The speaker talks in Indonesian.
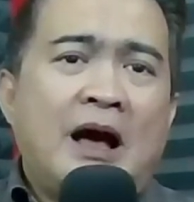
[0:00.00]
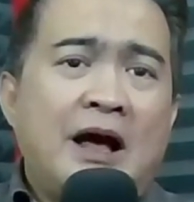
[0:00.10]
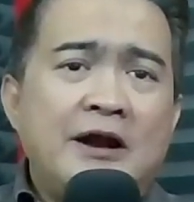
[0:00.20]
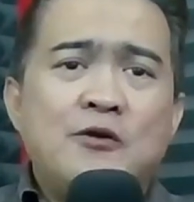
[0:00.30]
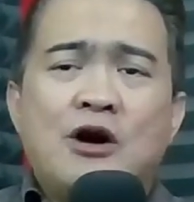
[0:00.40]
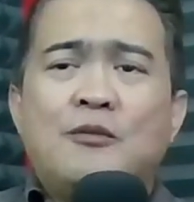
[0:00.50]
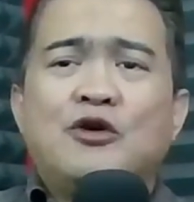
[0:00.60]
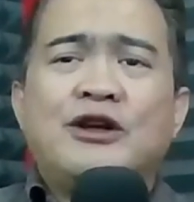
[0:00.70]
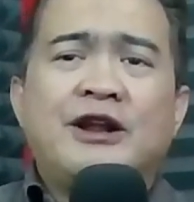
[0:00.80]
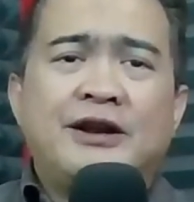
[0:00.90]
Ada dua
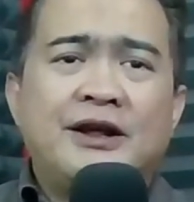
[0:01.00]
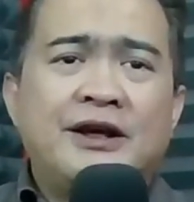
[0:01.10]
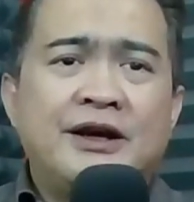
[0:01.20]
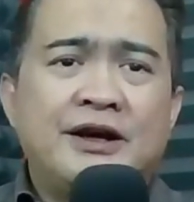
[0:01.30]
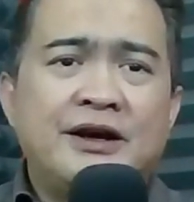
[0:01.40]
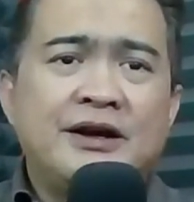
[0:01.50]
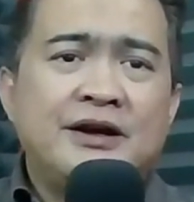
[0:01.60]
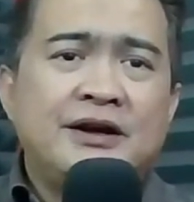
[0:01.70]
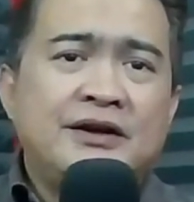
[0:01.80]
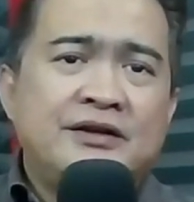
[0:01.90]
kemungkinan.
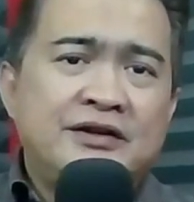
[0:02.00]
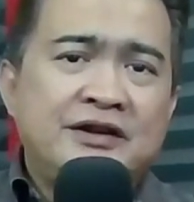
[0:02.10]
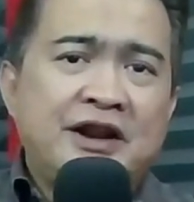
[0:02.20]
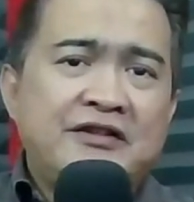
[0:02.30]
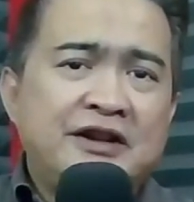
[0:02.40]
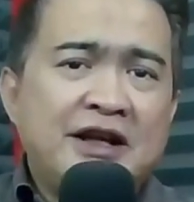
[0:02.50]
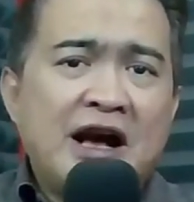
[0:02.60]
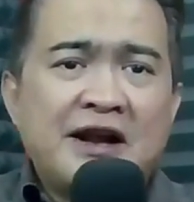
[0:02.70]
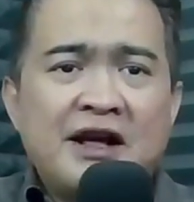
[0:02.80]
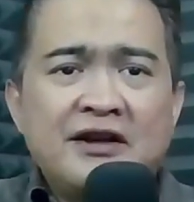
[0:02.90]
Si Grace ini
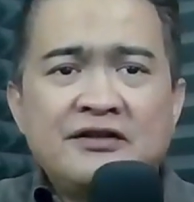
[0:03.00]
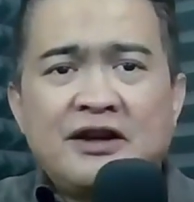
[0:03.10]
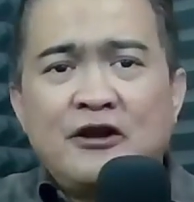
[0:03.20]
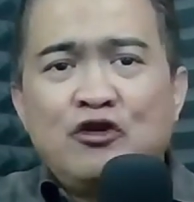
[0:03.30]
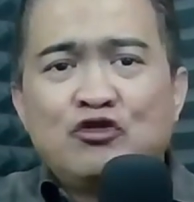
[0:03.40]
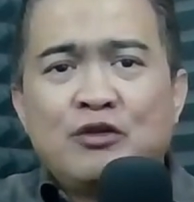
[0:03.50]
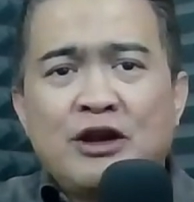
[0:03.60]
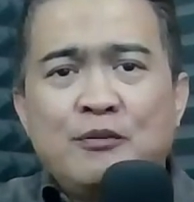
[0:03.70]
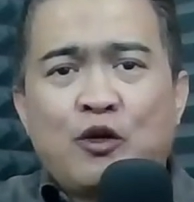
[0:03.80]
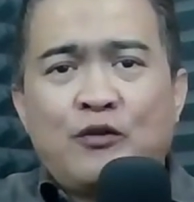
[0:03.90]
ngarang sekaligus
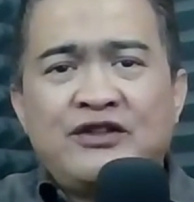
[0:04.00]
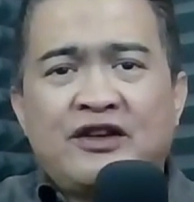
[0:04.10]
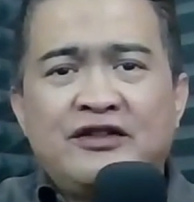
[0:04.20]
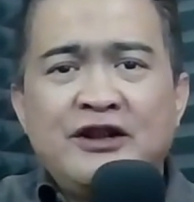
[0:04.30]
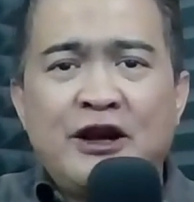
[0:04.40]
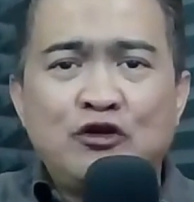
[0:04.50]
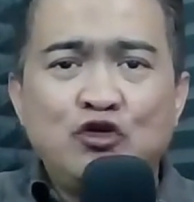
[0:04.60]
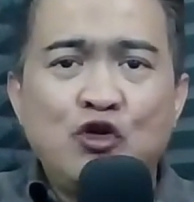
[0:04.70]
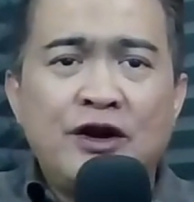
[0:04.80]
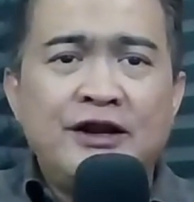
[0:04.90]
berimprovisasi dengan
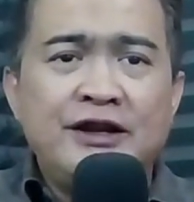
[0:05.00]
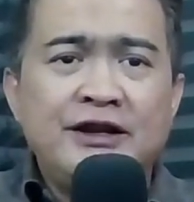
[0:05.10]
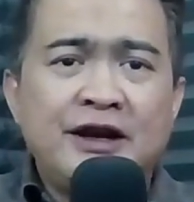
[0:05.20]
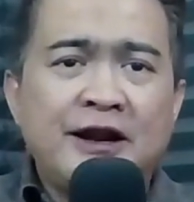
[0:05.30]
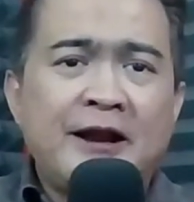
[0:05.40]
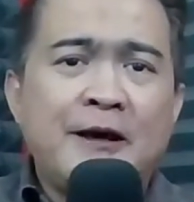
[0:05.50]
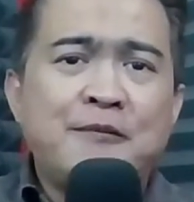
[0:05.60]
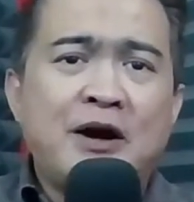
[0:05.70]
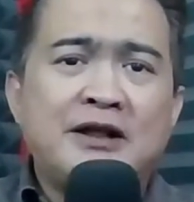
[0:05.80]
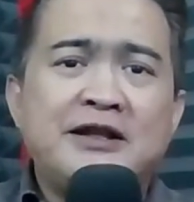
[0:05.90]
tuduhan ini karena
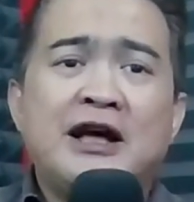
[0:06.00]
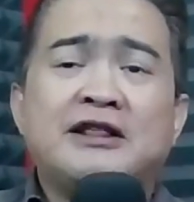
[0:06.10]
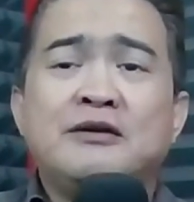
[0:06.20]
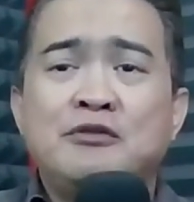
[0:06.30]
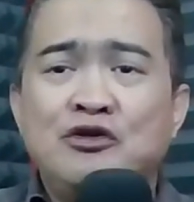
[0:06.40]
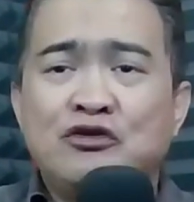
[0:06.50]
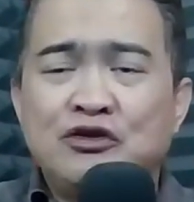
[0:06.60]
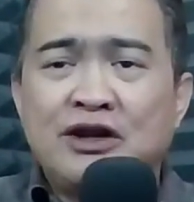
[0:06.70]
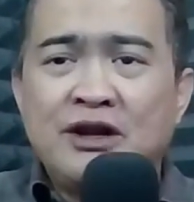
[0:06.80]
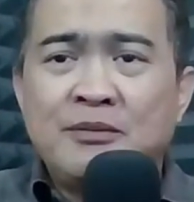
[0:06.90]
nampak hati-hati
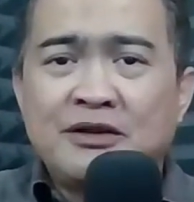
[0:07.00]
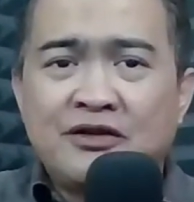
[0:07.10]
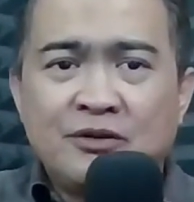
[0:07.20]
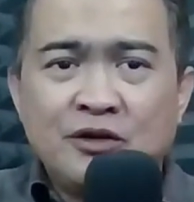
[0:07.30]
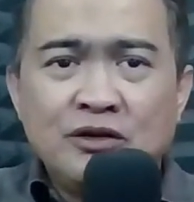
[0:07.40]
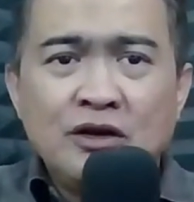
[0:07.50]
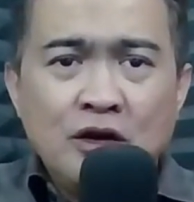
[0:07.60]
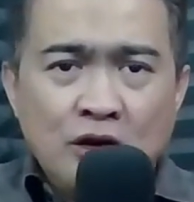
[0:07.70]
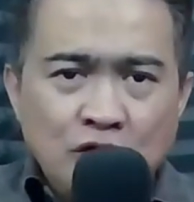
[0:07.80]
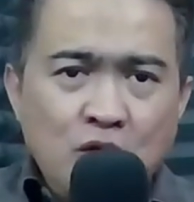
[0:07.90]
menyusun kalimat tersebut.
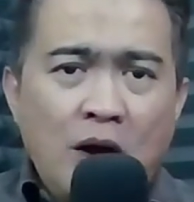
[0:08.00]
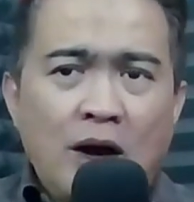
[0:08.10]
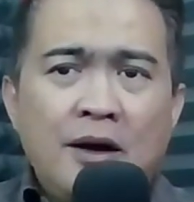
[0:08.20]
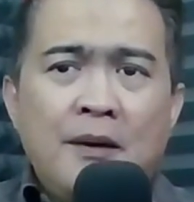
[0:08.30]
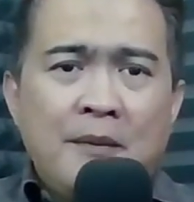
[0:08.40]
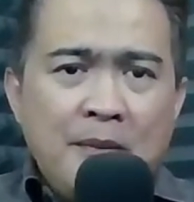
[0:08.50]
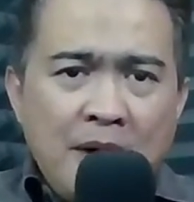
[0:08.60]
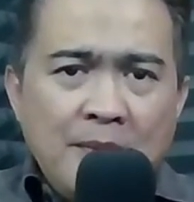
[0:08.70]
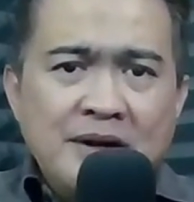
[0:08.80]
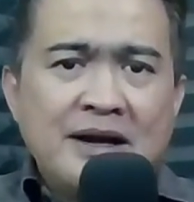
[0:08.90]
Dua,
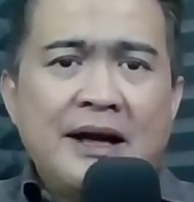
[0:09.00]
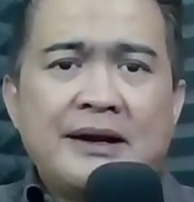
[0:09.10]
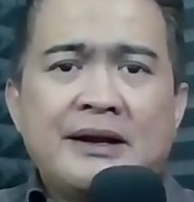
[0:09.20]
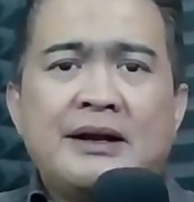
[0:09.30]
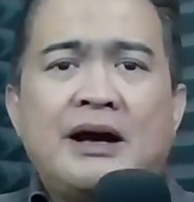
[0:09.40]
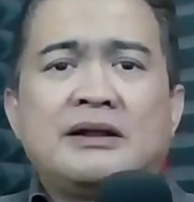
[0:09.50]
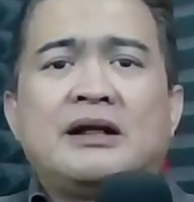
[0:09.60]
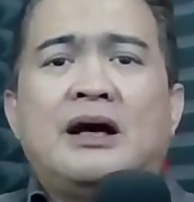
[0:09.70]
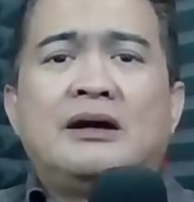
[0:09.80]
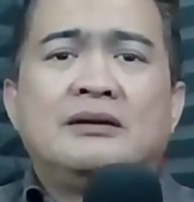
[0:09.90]
memang benar
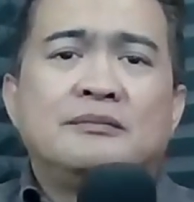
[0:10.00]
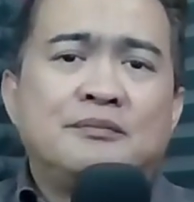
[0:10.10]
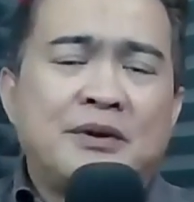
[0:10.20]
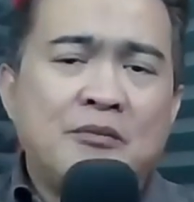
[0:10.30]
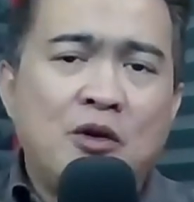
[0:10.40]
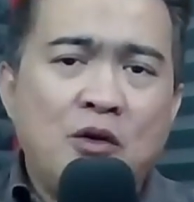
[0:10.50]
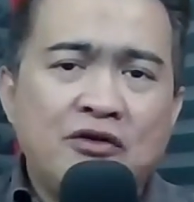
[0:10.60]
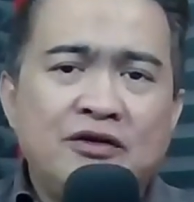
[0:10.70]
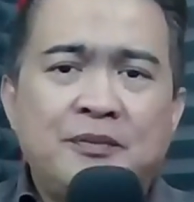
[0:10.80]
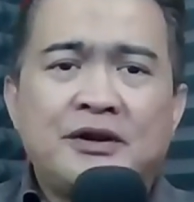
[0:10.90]
kata Prabowo
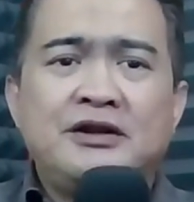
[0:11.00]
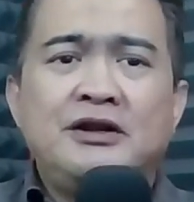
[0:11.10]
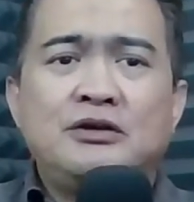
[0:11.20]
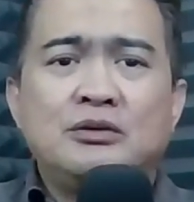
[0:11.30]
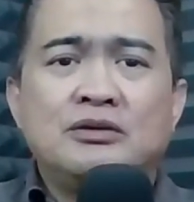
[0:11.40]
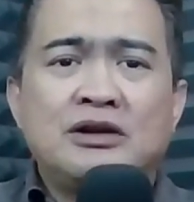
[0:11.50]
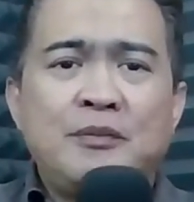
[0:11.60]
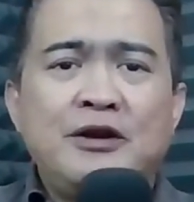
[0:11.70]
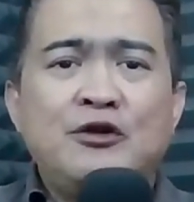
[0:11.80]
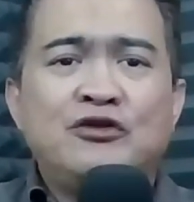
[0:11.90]
seperti itu,
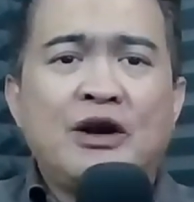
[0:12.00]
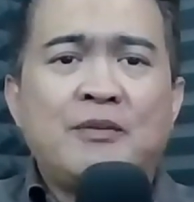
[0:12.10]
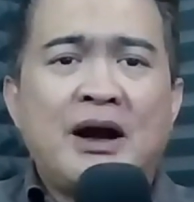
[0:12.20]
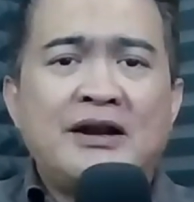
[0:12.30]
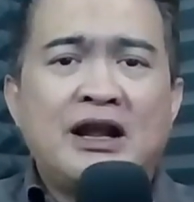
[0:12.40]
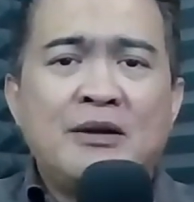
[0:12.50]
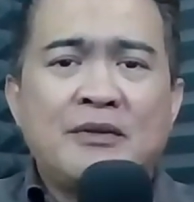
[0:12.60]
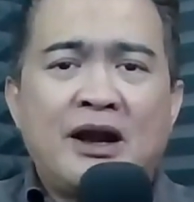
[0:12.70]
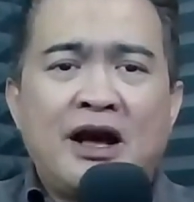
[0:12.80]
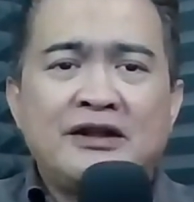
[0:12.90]
tapi diucapkan dalam
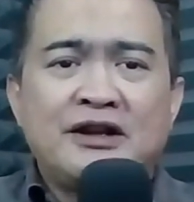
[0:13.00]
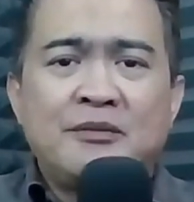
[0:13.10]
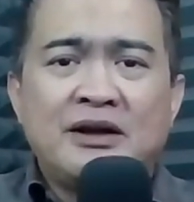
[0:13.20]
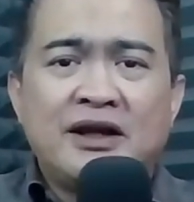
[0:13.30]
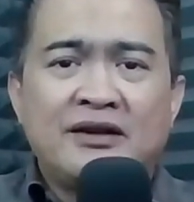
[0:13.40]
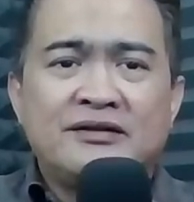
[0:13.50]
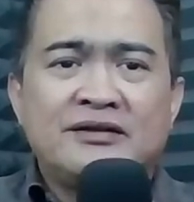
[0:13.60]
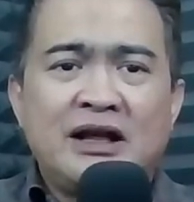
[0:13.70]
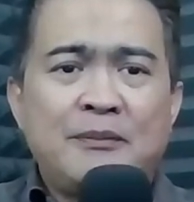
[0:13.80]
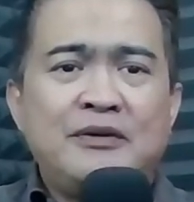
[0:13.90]
kalangan terbatas.
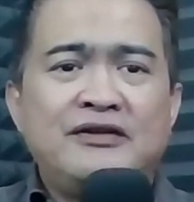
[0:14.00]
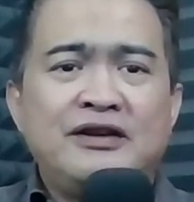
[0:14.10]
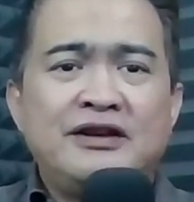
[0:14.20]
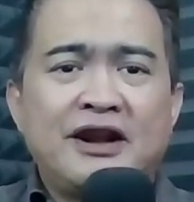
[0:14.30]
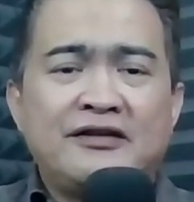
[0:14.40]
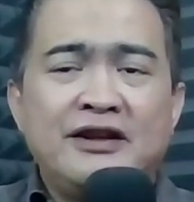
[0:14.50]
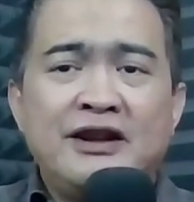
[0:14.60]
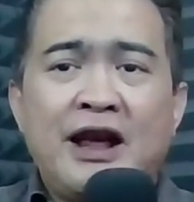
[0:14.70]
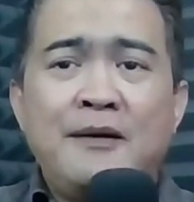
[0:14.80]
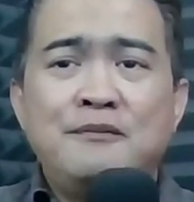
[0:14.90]
Tapi si Grace
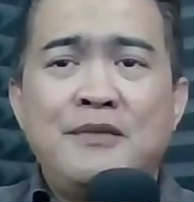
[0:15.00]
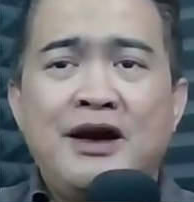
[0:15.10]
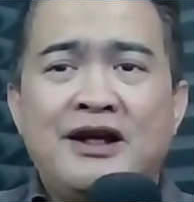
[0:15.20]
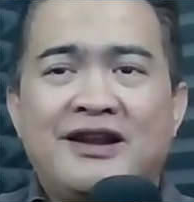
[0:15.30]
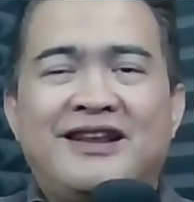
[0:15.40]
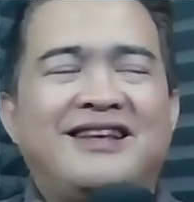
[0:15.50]
ini ember.